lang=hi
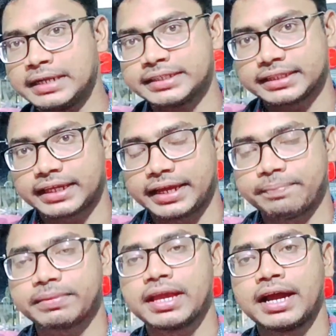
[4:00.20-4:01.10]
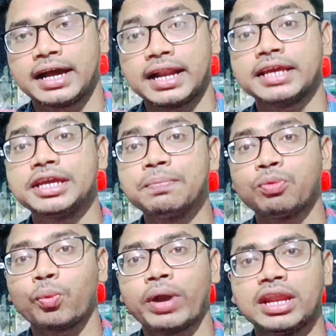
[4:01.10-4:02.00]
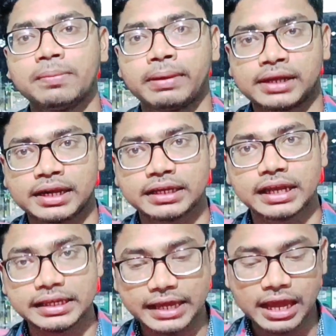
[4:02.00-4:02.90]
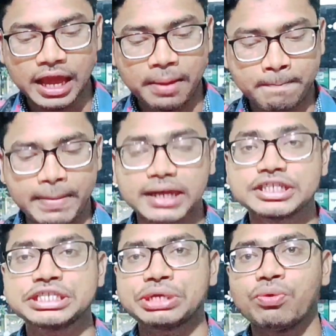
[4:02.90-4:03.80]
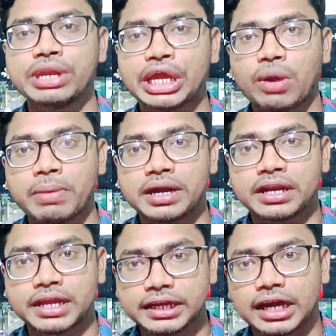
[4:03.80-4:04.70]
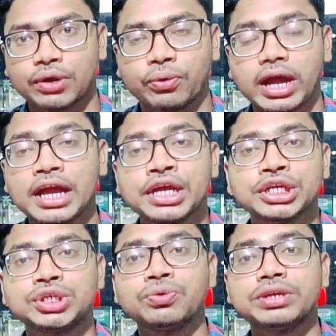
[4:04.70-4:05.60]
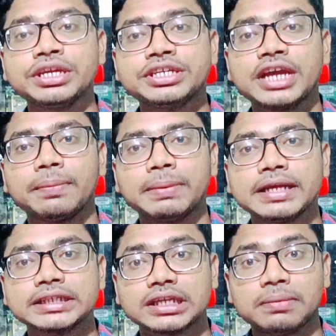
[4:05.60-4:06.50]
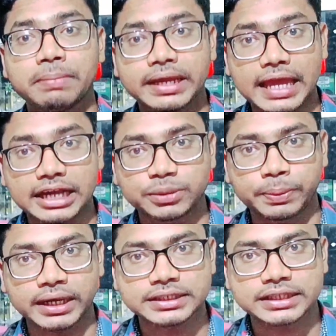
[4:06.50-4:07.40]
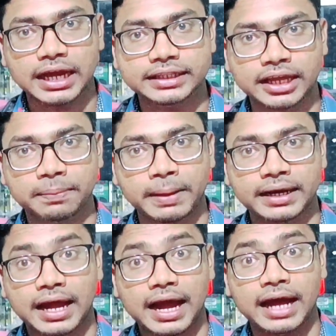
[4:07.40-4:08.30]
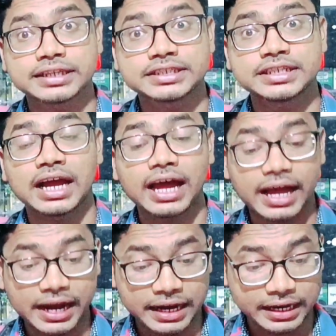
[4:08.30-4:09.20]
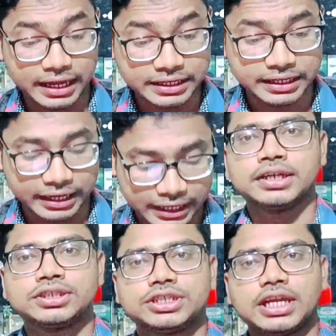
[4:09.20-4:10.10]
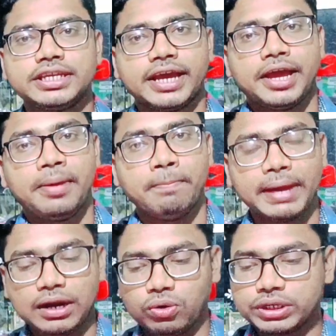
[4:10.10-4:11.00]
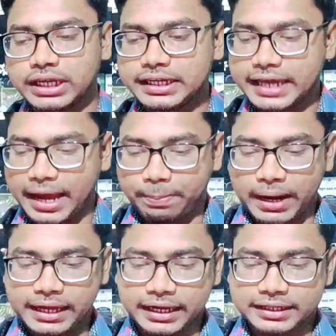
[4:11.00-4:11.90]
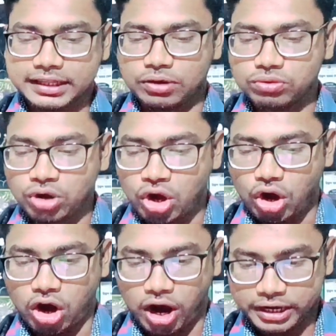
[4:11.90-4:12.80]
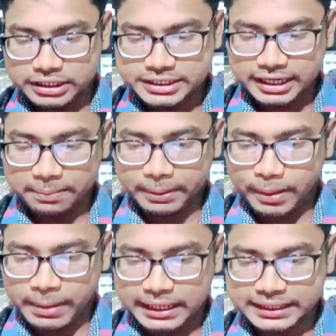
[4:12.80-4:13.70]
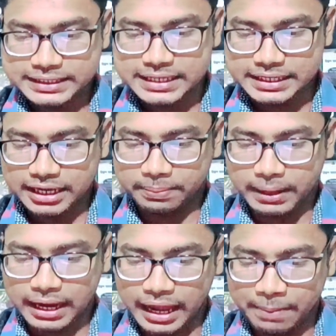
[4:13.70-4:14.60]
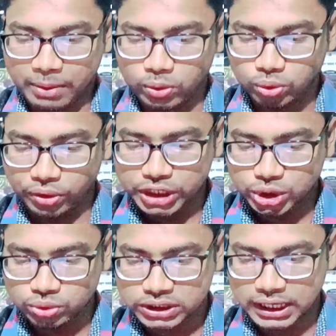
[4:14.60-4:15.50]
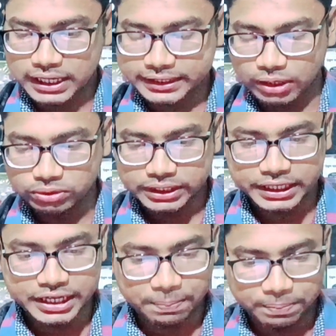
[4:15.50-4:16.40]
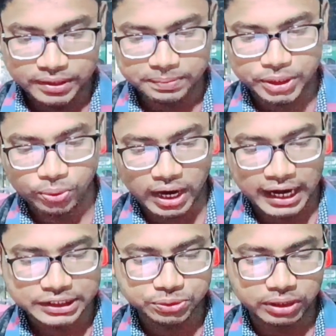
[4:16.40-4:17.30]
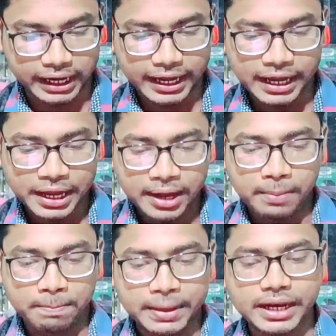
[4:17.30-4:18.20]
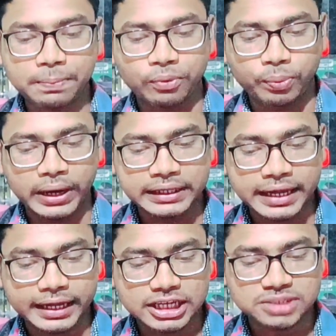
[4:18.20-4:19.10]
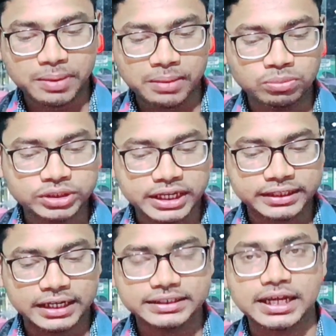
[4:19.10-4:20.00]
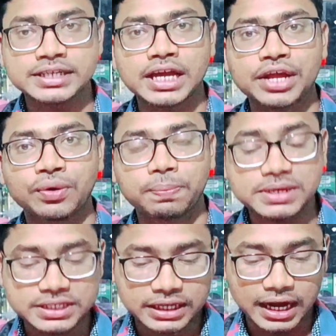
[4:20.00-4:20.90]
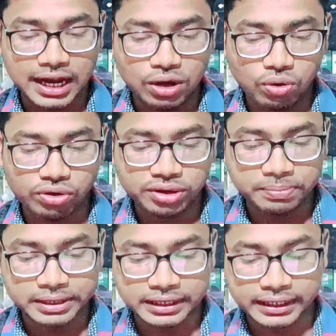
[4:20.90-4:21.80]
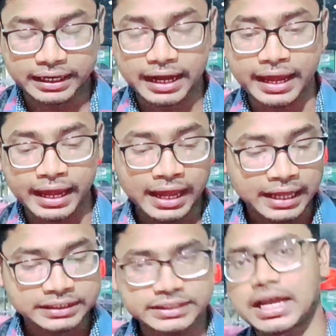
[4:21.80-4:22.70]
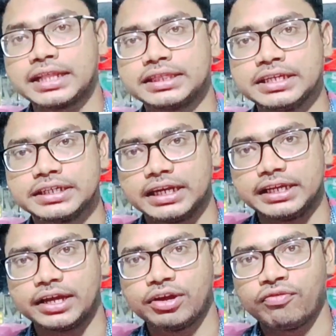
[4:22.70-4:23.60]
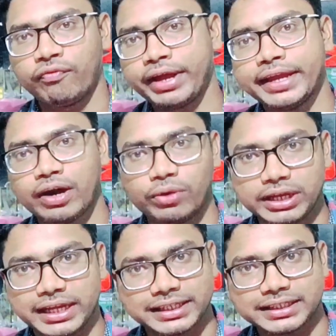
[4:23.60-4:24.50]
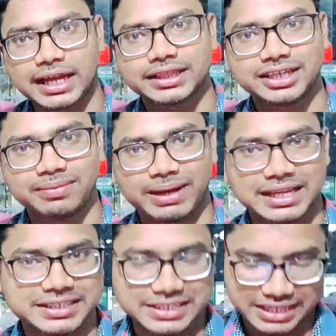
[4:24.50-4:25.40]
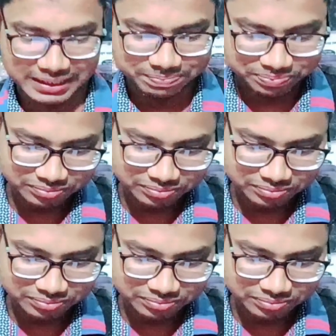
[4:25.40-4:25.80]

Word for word: बन जाता है हालांकि प्रोफाइल बनाने के लिए मैं किसी को रिकमेंड नहीं करूंगा क्योंकि ये एप्लीकेशन मेरे एक्सपीरियंस के आधार पर अच्छा नहीं है चलिए मैं लोन के लिए अप्लाई करता हूँ और इस जगह पर मैं दस हज़ार वाला अमाउंट को ही चूज़ कर लेता हूँ देखिए प्रीव्यू आ चुका है मेरे प्रोफाइल के केस पर मुझे दस हज़ार रुपीज़ का लोन मिल रहा है सात दिन के लिए भैया वही सात दिन वाला चीज़ है